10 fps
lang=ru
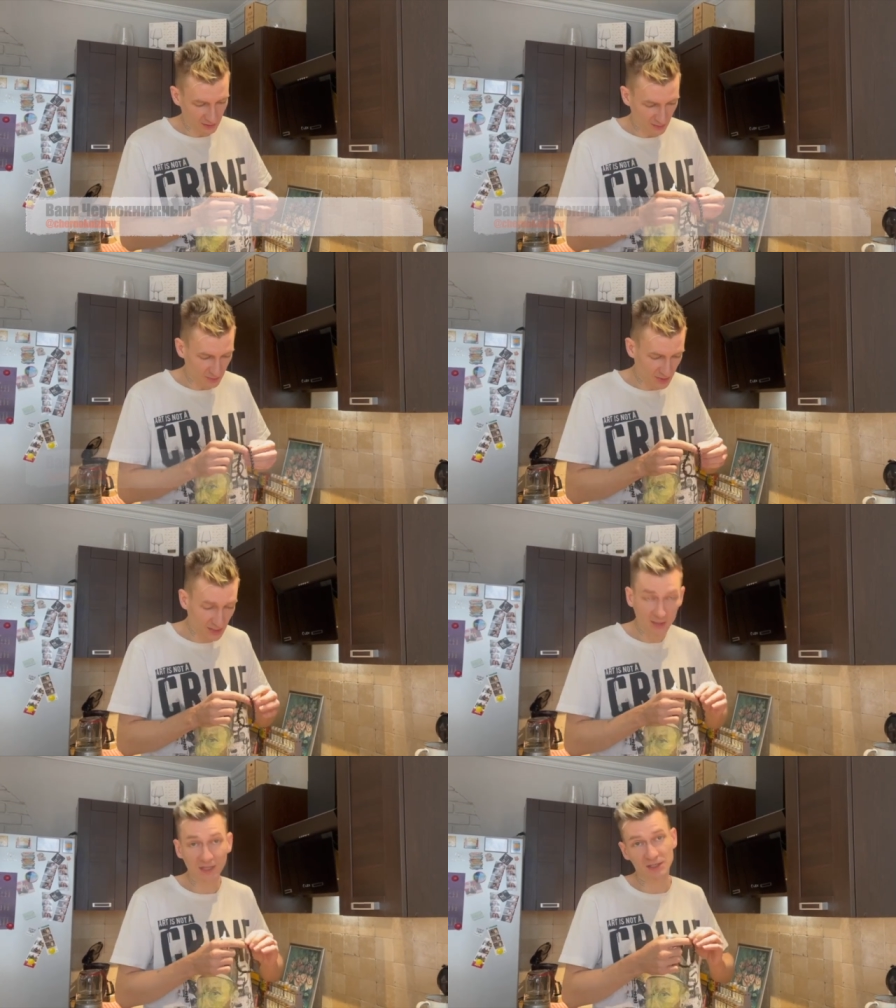
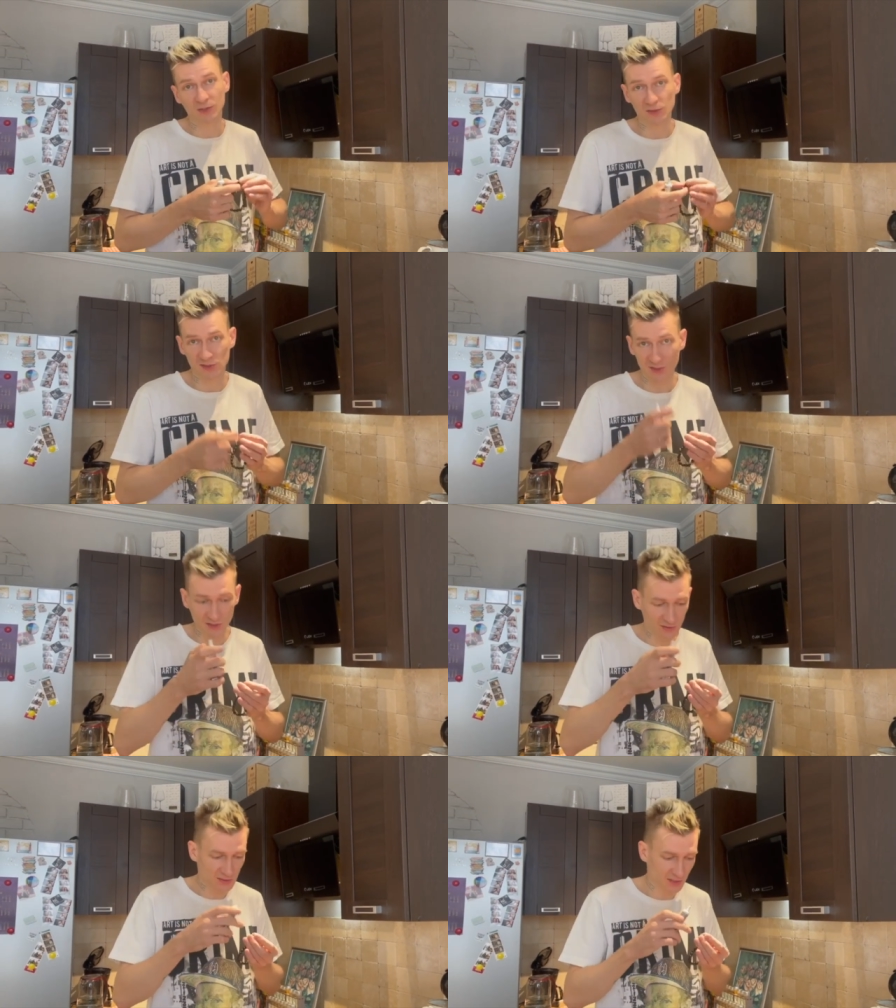камней, для тех, кто
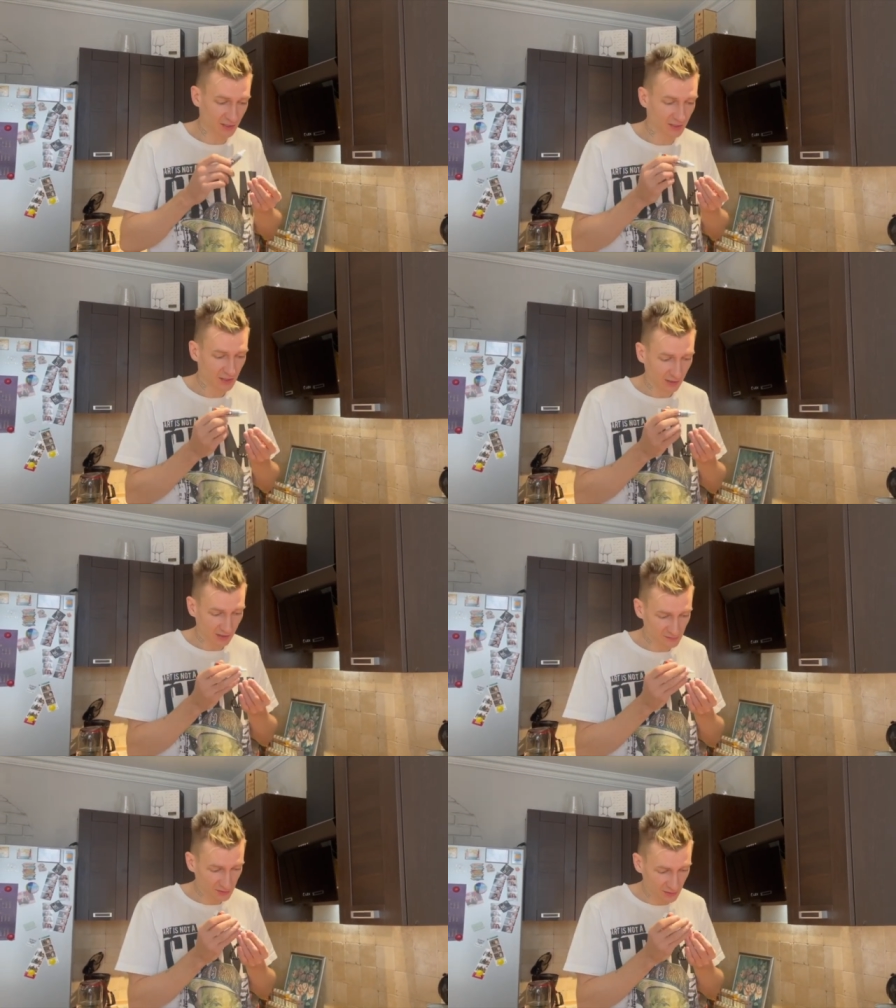следит за
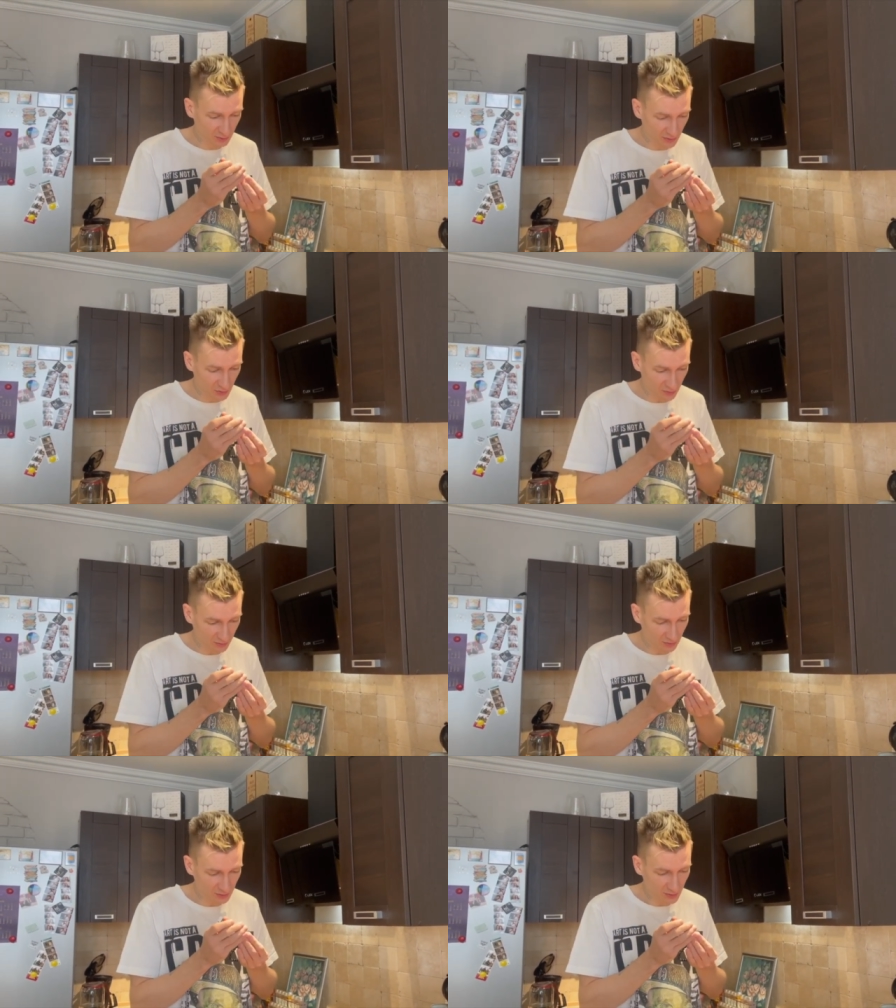развитием
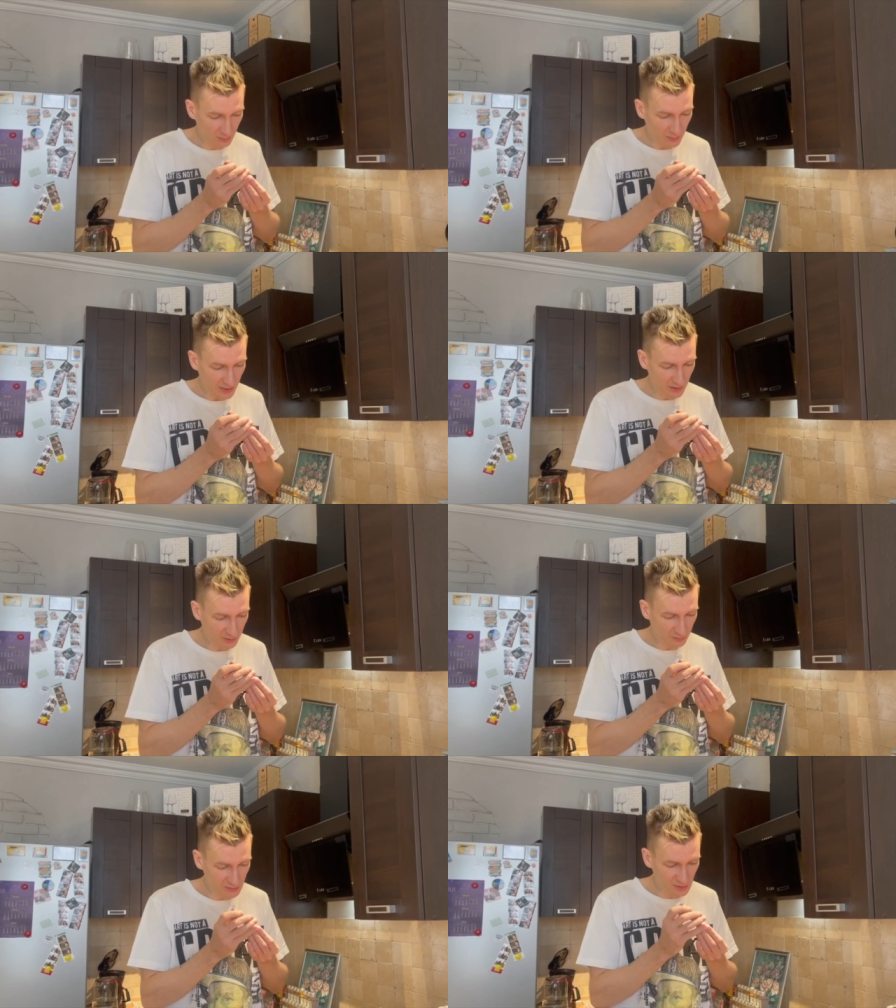нашего
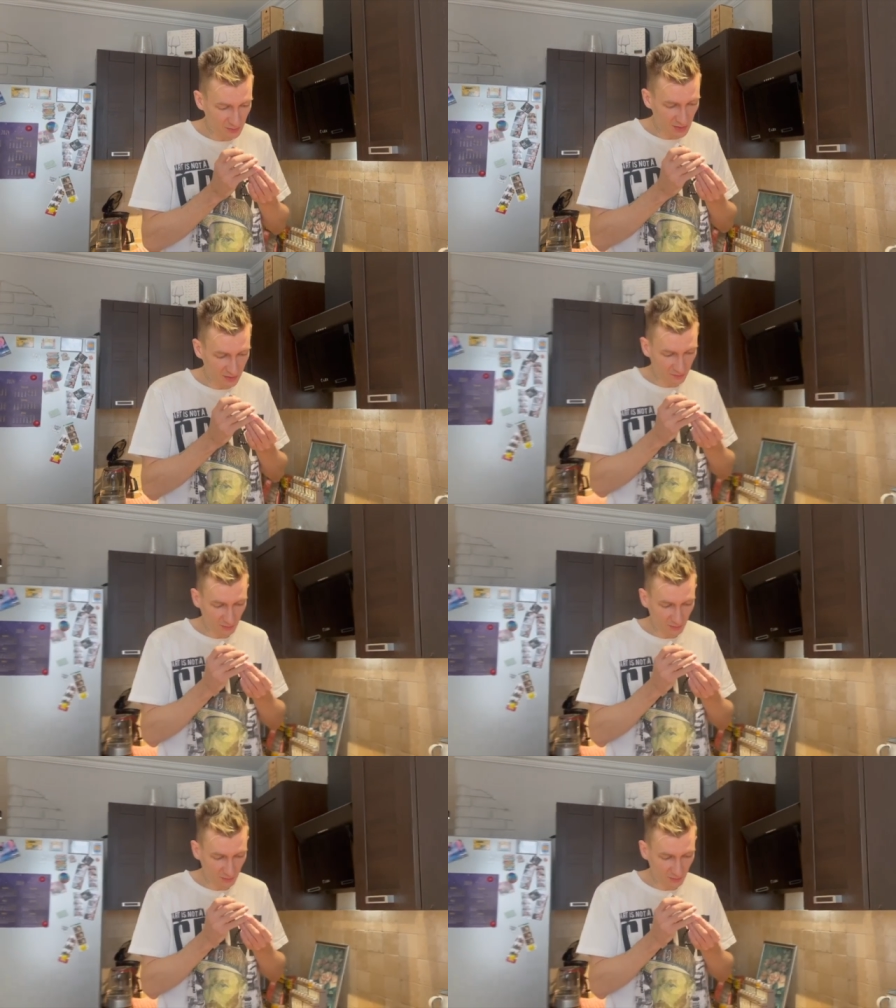маленького семейного